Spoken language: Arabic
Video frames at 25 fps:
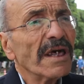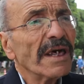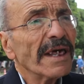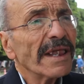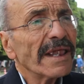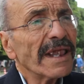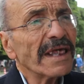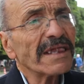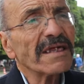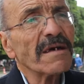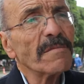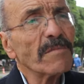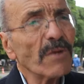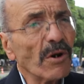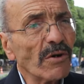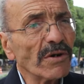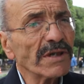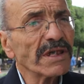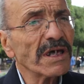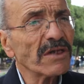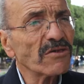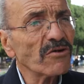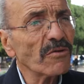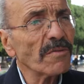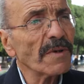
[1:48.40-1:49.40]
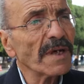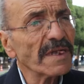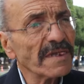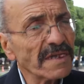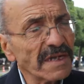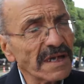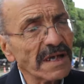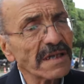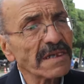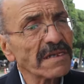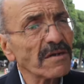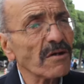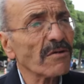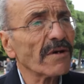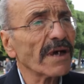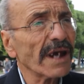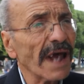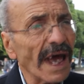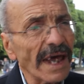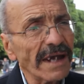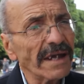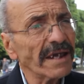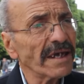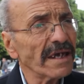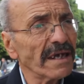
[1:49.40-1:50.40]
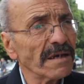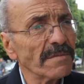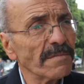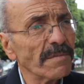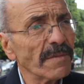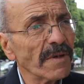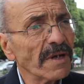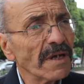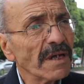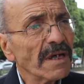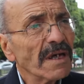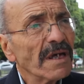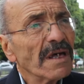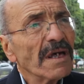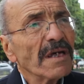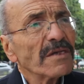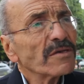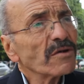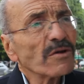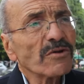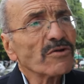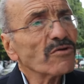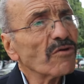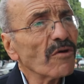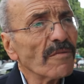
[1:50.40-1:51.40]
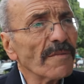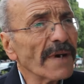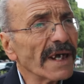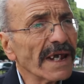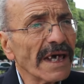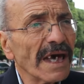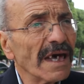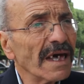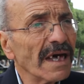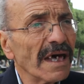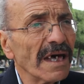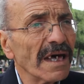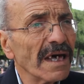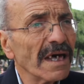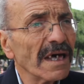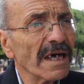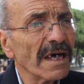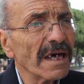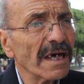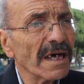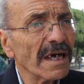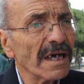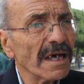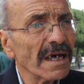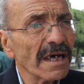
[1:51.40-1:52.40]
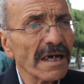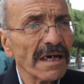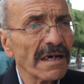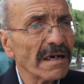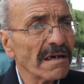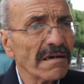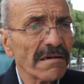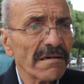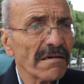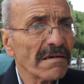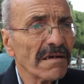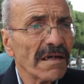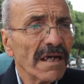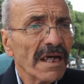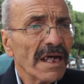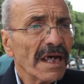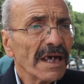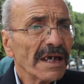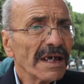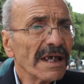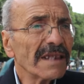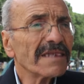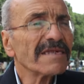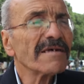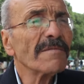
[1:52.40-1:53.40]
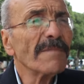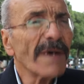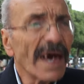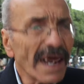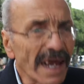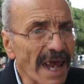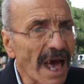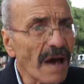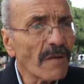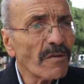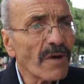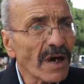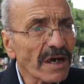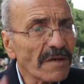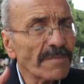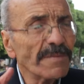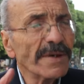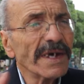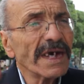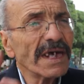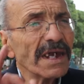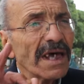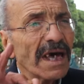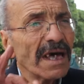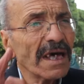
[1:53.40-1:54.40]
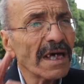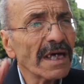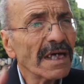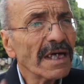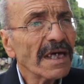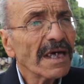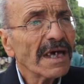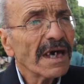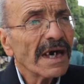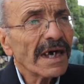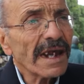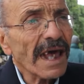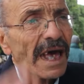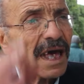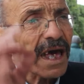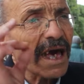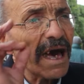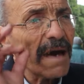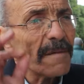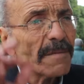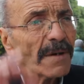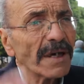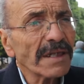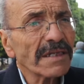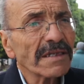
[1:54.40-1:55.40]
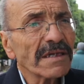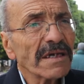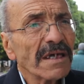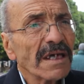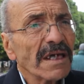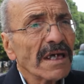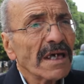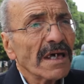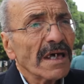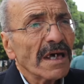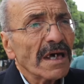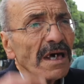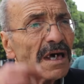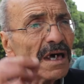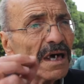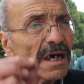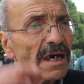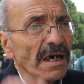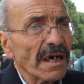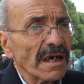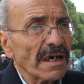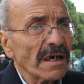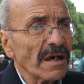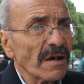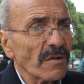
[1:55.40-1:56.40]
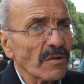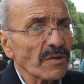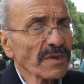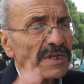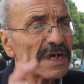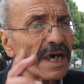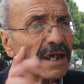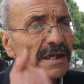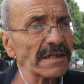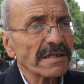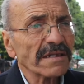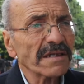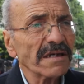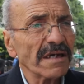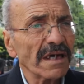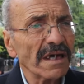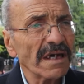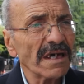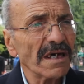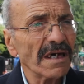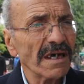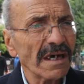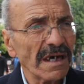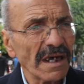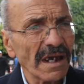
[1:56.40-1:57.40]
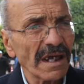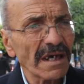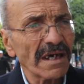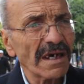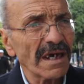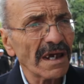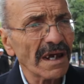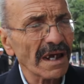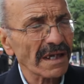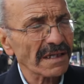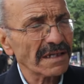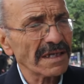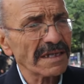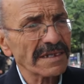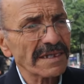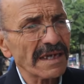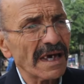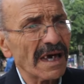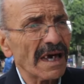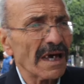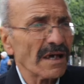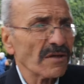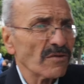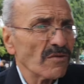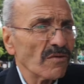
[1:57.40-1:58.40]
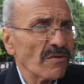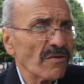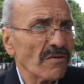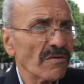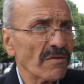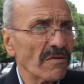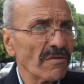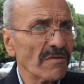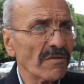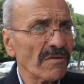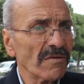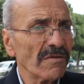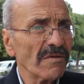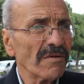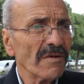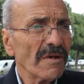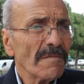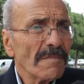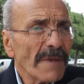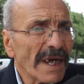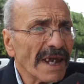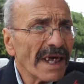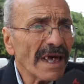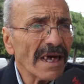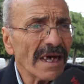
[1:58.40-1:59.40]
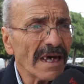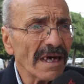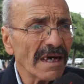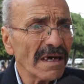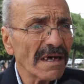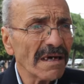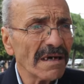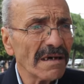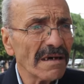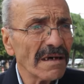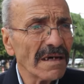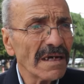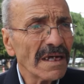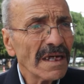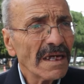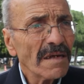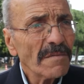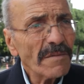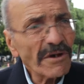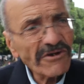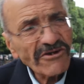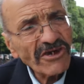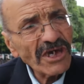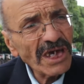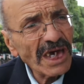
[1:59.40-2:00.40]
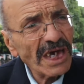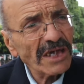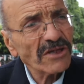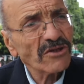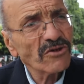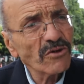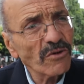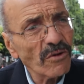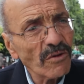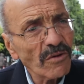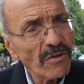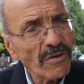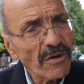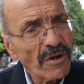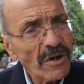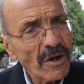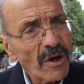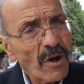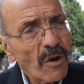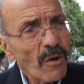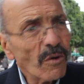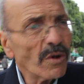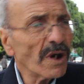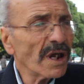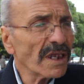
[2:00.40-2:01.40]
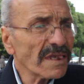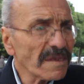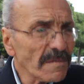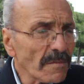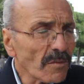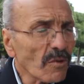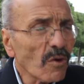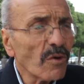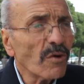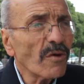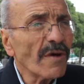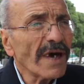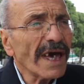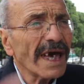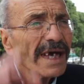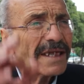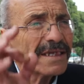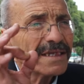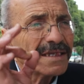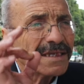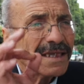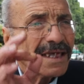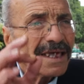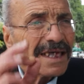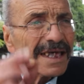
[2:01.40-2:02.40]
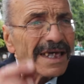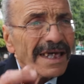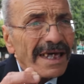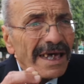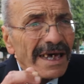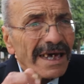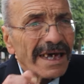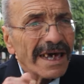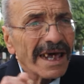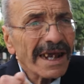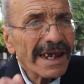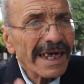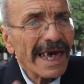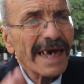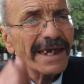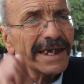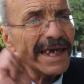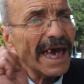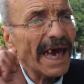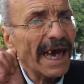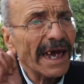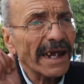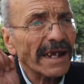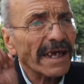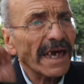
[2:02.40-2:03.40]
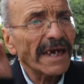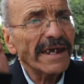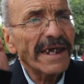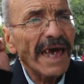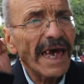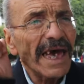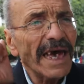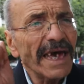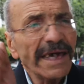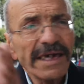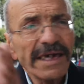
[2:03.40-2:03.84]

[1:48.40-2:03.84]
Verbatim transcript: الثلاثه مواد هذوما زيت سكر حليب سيرتو معناها يلزمها لهوه كبيره رقابه آه وزاره آه الاقتصاد و معناها باش يحدوا ويلزم كل واحد القناعه القناعه